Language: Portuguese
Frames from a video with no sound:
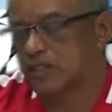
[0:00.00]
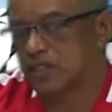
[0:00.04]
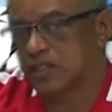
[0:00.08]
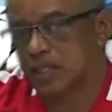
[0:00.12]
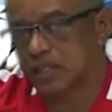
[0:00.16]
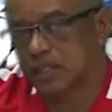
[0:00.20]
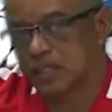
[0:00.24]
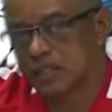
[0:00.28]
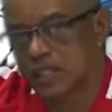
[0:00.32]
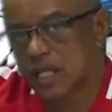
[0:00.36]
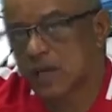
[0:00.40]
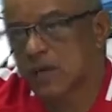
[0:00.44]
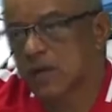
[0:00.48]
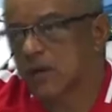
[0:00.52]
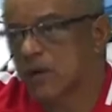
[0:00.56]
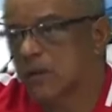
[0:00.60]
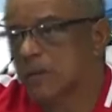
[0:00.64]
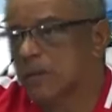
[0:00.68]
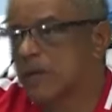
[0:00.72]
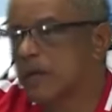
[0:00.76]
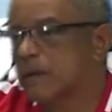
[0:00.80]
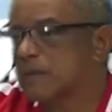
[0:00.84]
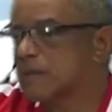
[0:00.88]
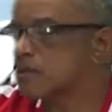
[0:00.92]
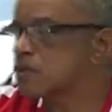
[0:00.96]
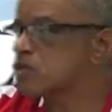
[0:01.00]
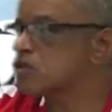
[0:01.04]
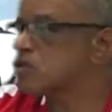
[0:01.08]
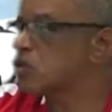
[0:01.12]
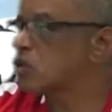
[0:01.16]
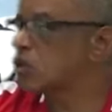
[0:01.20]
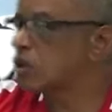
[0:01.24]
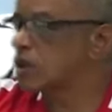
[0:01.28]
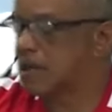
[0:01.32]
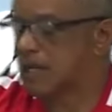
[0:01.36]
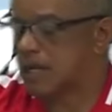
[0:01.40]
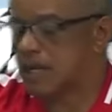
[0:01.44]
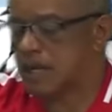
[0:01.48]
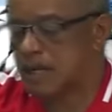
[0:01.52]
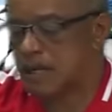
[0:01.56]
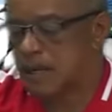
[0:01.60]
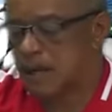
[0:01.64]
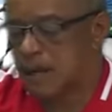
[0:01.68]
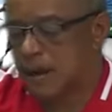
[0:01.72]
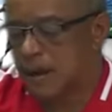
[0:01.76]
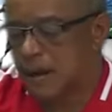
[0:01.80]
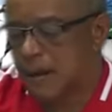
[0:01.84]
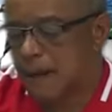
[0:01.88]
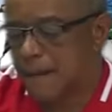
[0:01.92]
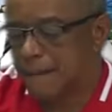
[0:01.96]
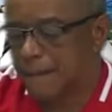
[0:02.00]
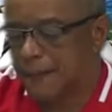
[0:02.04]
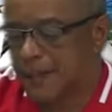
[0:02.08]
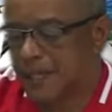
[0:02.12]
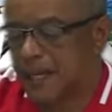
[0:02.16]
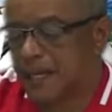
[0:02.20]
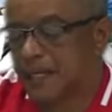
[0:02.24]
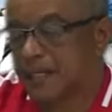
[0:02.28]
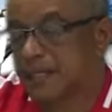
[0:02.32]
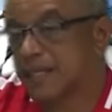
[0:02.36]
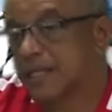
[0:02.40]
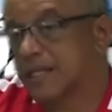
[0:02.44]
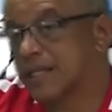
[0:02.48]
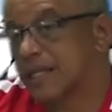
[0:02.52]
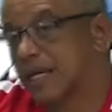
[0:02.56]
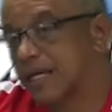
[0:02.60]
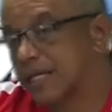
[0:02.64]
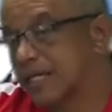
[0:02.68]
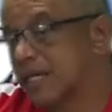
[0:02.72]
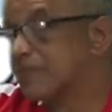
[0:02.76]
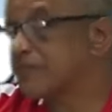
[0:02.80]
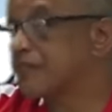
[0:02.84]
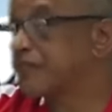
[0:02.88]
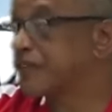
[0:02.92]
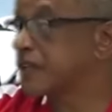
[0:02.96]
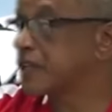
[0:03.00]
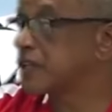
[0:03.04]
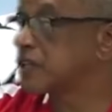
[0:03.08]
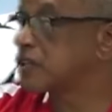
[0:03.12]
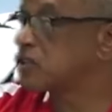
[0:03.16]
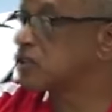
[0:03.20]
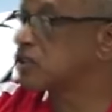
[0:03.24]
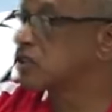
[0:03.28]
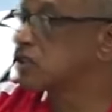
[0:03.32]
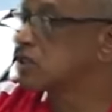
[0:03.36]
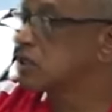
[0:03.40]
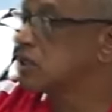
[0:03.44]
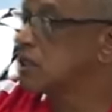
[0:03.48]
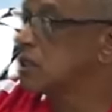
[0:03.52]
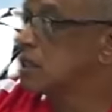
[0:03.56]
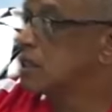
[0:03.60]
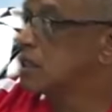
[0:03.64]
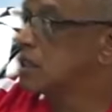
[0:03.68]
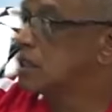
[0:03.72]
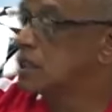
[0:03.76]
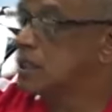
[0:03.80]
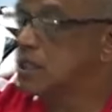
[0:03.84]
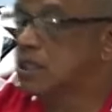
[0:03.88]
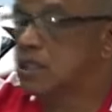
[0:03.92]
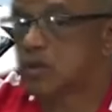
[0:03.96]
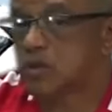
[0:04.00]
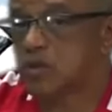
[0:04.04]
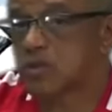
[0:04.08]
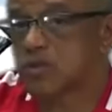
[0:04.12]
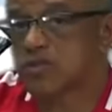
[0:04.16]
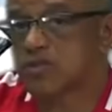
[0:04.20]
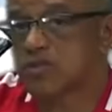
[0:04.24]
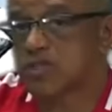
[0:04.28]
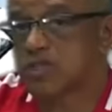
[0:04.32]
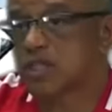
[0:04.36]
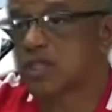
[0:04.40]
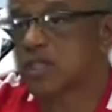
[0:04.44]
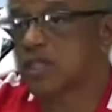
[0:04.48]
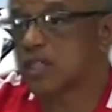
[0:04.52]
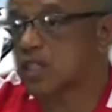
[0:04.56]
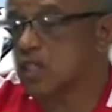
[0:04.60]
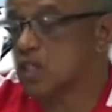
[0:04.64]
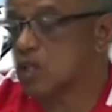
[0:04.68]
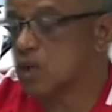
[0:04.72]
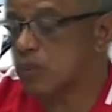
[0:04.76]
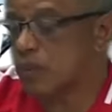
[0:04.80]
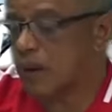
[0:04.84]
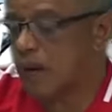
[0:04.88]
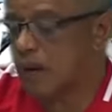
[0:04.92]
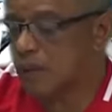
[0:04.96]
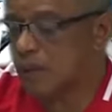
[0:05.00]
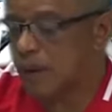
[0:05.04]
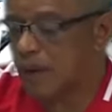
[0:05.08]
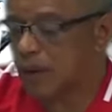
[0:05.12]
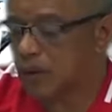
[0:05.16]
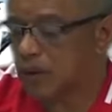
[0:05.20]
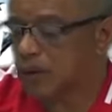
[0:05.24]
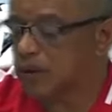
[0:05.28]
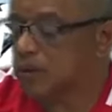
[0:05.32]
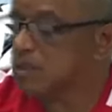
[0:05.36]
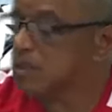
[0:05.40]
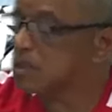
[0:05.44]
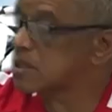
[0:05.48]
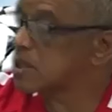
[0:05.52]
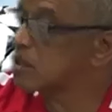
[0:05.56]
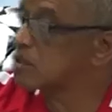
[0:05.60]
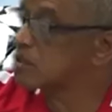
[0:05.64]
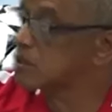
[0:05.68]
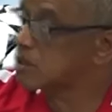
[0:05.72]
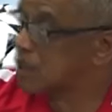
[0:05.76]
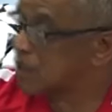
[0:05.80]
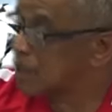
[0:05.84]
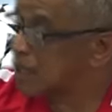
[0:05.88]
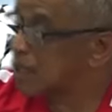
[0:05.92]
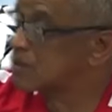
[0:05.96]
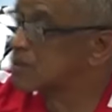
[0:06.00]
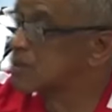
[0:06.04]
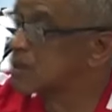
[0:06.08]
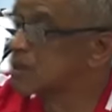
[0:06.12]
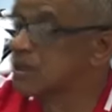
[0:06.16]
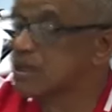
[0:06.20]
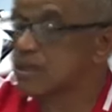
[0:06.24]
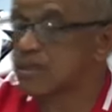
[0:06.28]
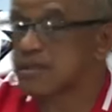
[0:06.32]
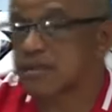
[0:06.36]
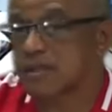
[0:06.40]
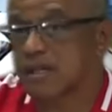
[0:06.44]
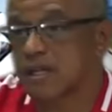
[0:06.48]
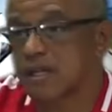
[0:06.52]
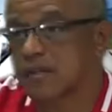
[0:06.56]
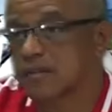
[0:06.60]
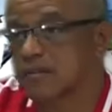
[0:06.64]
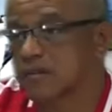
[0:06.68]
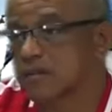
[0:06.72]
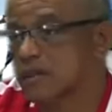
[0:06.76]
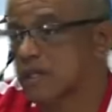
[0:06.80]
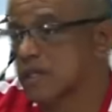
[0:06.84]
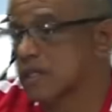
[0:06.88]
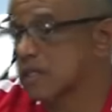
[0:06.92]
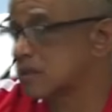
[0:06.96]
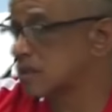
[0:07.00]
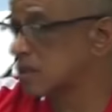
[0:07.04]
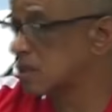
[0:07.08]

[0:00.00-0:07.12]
que ele tenha um acompanhamento escolar, para que lá na frente ele consiga ter uma, uma condição, se caso ele der certo, né?